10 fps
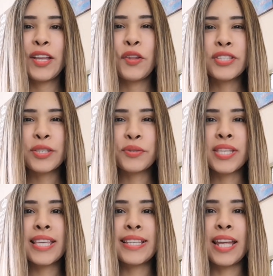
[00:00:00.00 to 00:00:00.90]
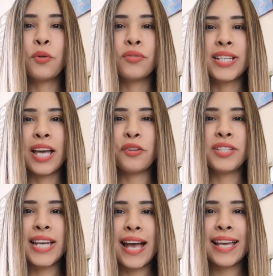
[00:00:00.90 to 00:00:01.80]
No sé si ustedes han escuchado
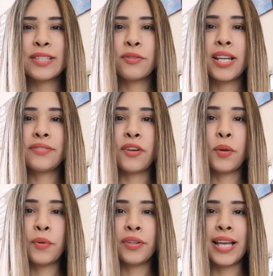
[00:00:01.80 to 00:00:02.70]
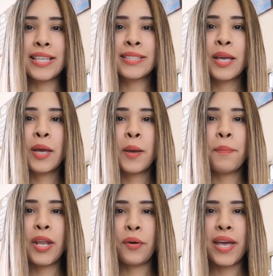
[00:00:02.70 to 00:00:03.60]
ya qué son las feromonas,
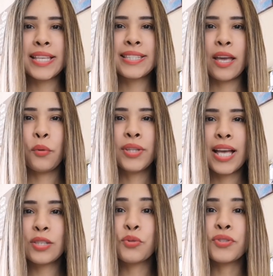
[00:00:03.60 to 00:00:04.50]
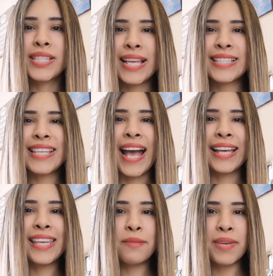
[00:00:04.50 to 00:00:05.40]
pero es una
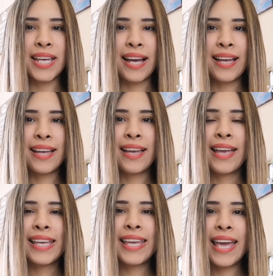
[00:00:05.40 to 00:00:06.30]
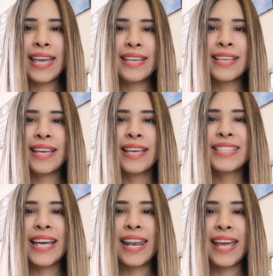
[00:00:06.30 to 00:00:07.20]
sustancia química que
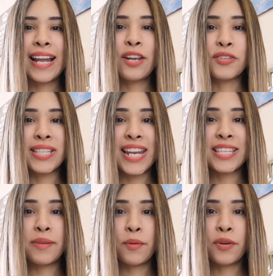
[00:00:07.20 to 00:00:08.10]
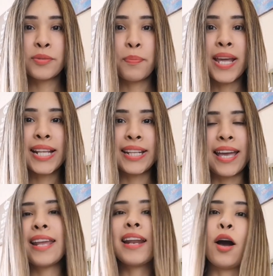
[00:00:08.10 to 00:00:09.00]
se heredan los seres vivos para
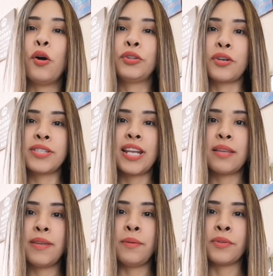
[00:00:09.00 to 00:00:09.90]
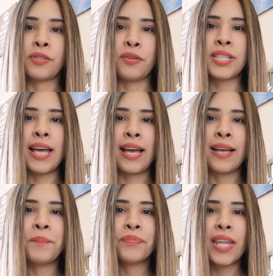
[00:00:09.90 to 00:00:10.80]
atraer a otros seres vivos. O
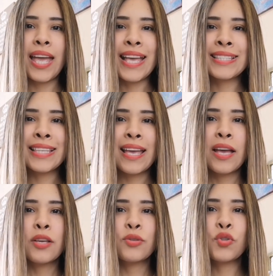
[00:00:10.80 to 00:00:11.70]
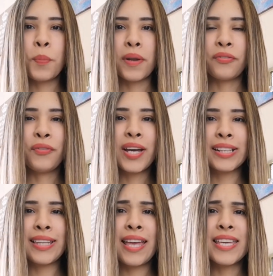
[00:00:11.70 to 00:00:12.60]
sea, es súper
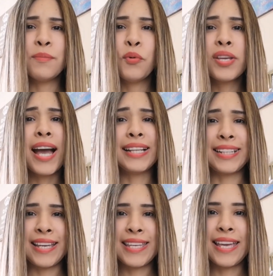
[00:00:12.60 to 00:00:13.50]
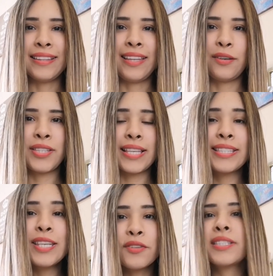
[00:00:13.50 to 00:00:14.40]
fuerte y muy atrayente. O sea,
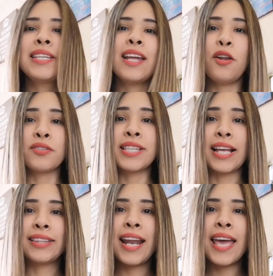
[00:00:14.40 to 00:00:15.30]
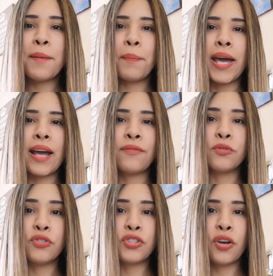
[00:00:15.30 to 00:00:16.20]
sí o sí los atrae para
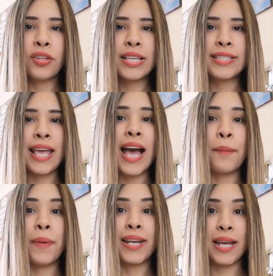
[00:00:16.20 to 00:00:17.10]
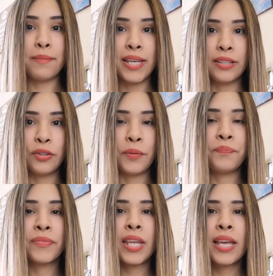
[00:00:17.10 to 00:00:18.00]
funciones de
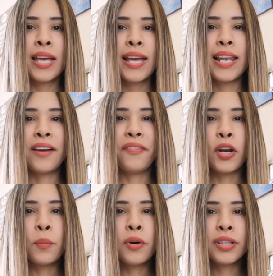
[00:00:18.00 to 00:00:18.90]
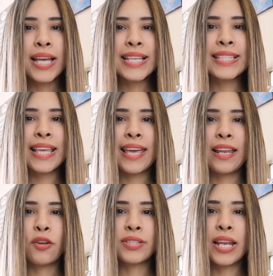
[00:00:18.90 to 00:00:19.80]
apareamiento. Las feromonas
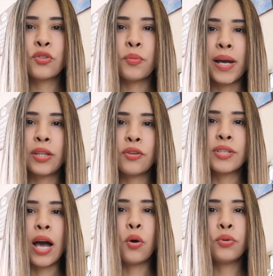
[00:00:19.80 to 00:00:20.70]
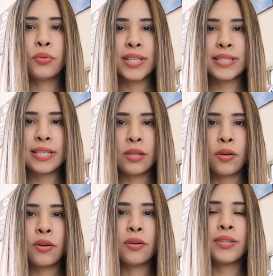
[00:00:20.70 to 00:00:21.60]
en los seres humanos aún no han
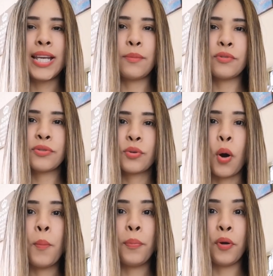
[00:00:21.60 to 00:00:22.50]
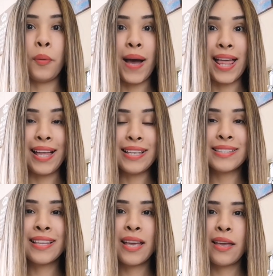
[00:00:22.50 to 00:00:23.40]
sido, digamos,
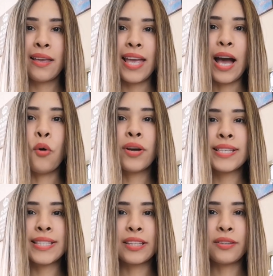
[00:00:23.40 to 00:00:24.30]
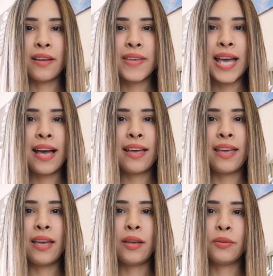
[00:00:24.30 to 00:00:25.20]
comprobadas. Aún está todavía
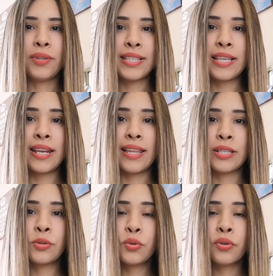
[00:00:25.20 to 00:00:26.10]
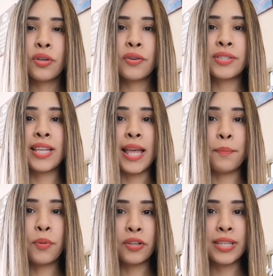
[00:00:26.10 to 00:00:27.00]
en una serie de estudios y de
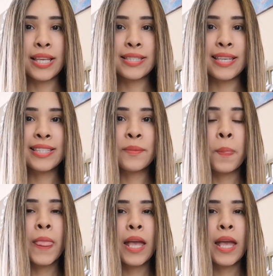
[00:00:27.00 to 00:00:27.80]
hipótesis.